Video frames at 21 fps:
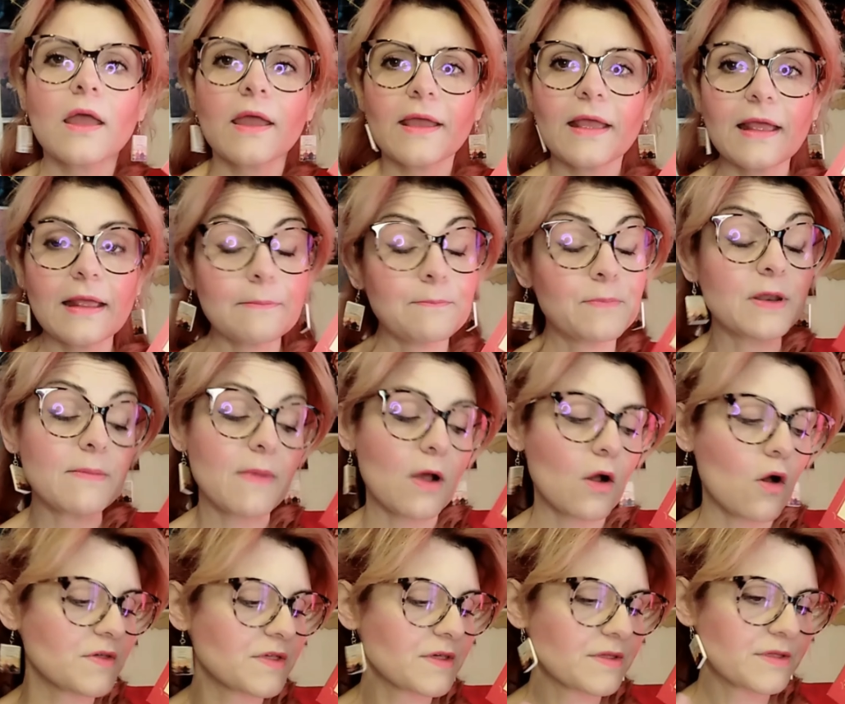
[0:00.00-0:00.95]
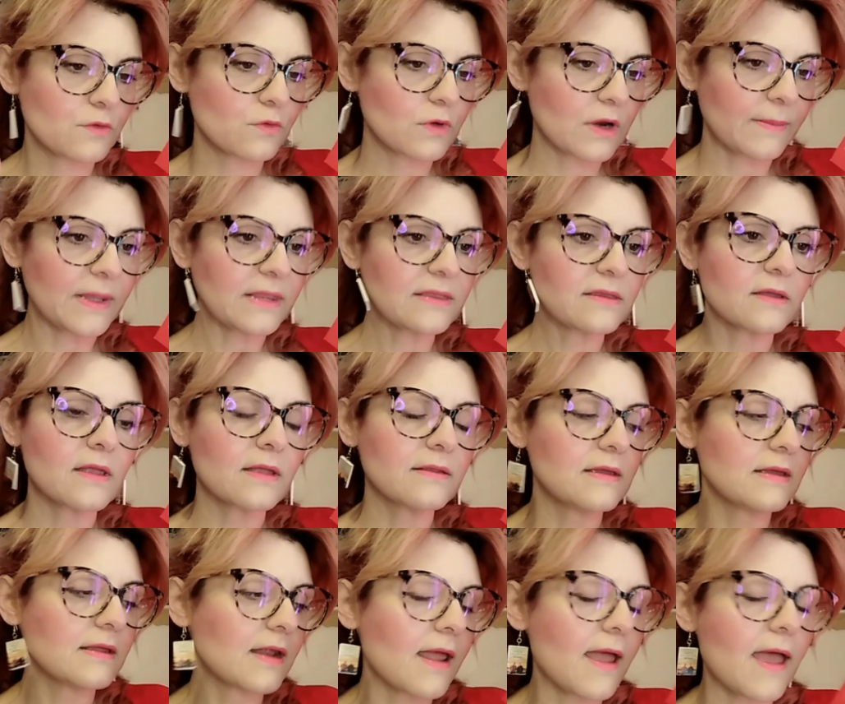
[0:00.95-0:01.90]
Eh, prima cosa sicuramente da
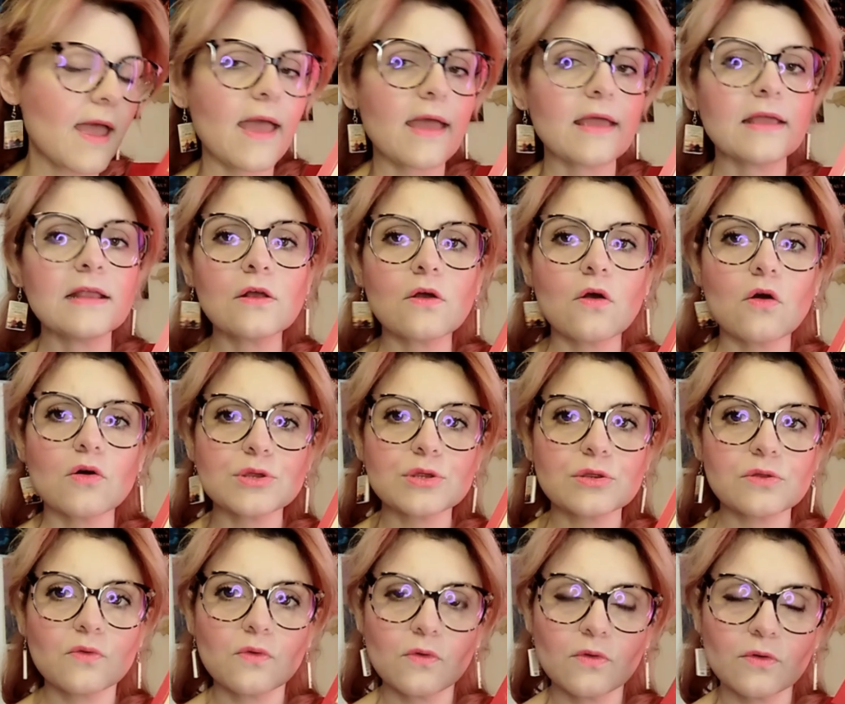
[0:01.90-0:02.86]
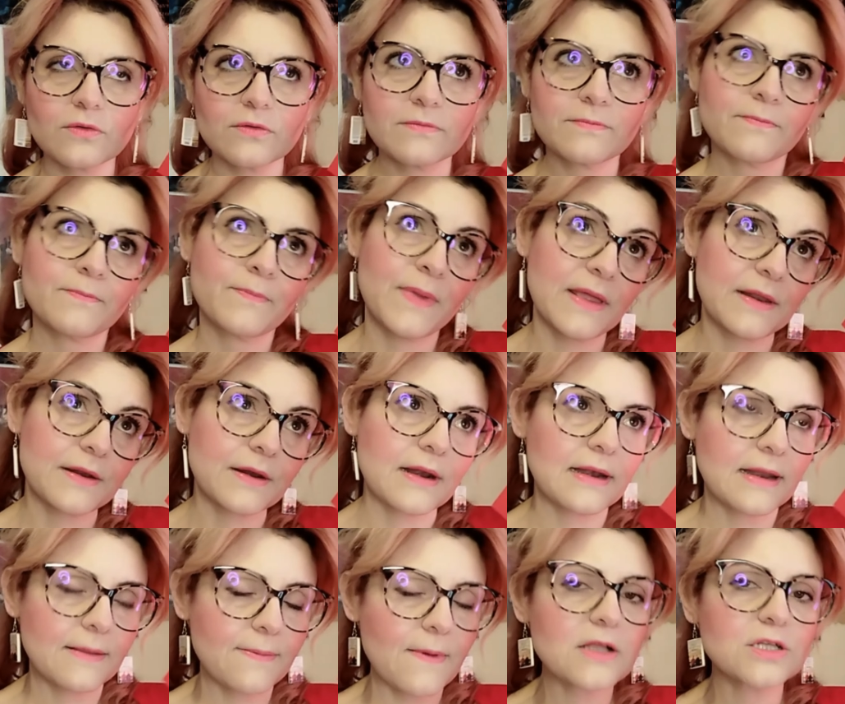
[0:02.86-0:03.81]
dire è il costo per
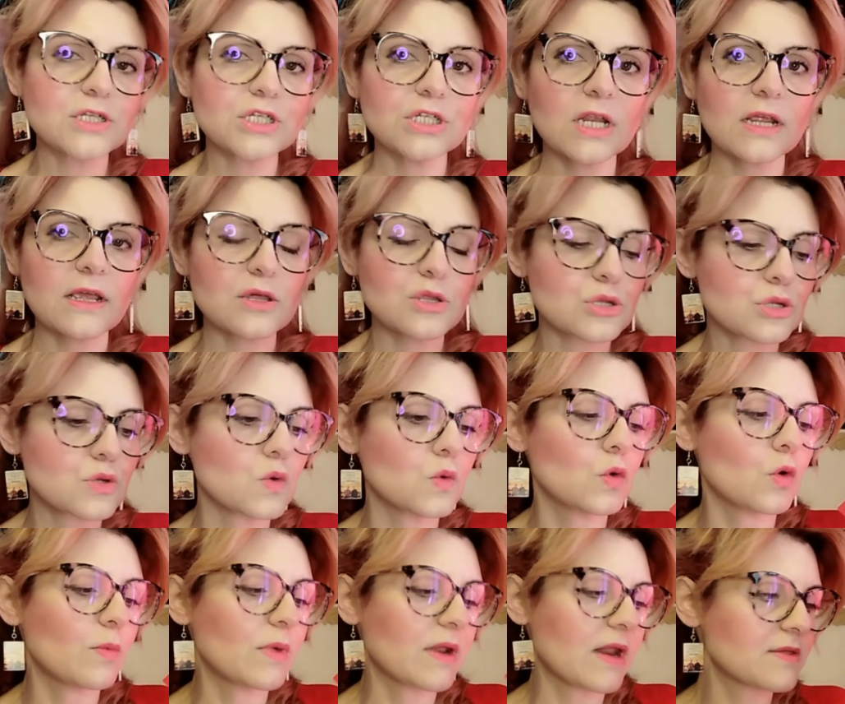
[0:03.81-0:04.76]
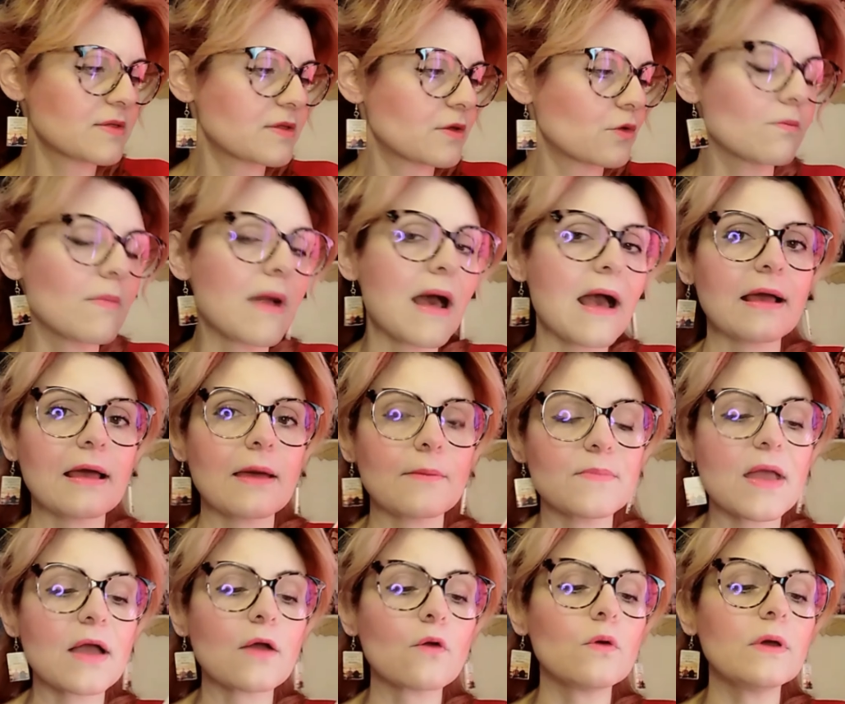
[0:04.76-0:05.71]
le pagine che sono, per essere un manga
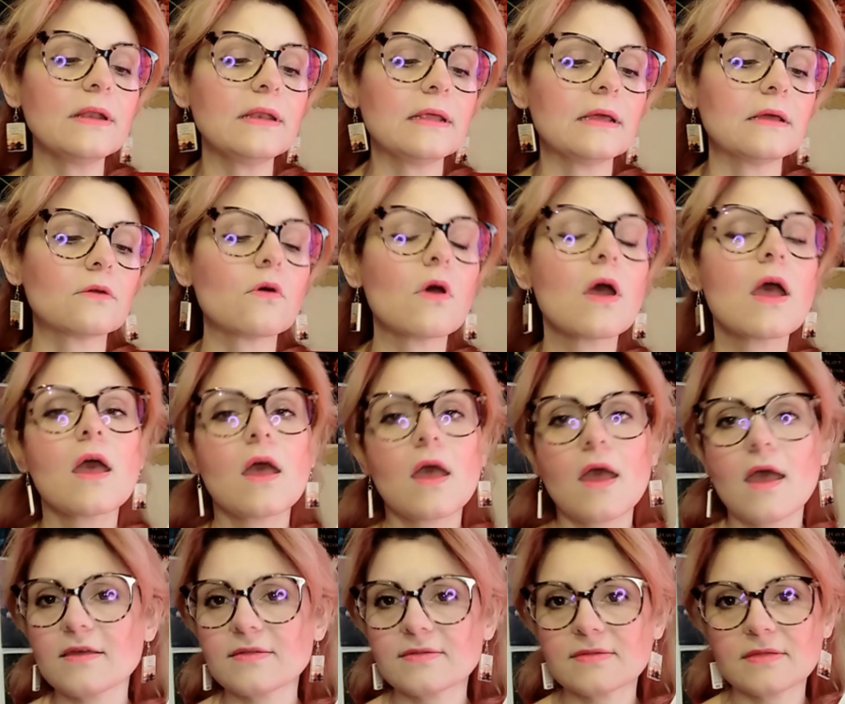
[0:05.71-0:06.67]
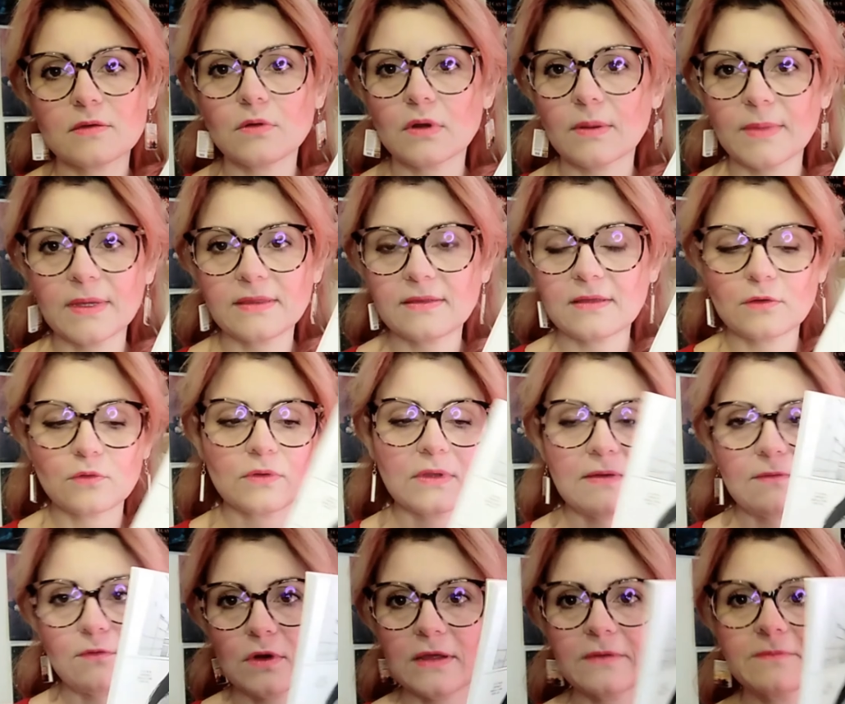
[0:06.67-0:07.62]
bianco e nero, è sicuramente
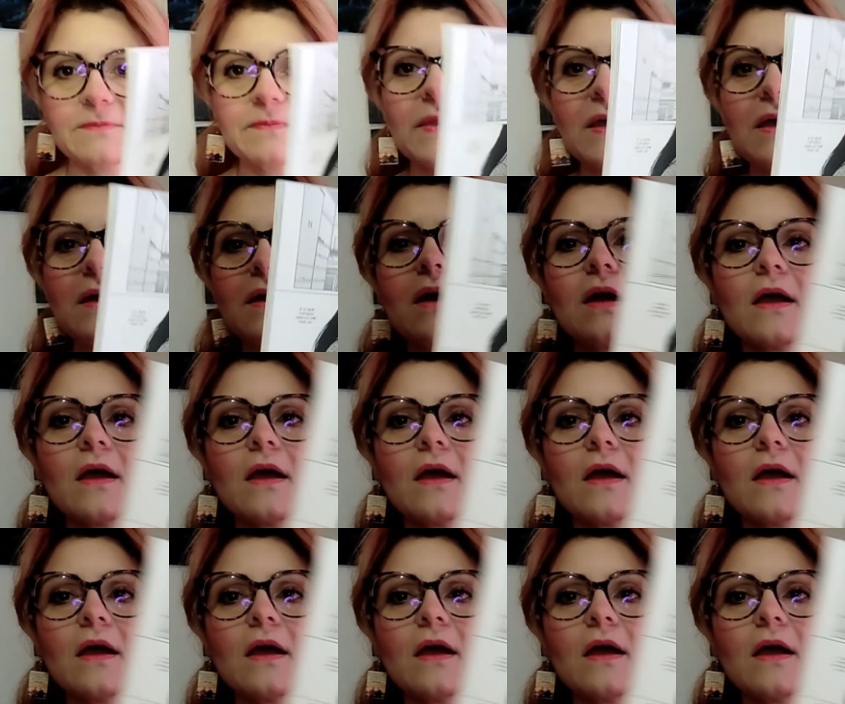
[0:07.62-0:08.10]
notevole.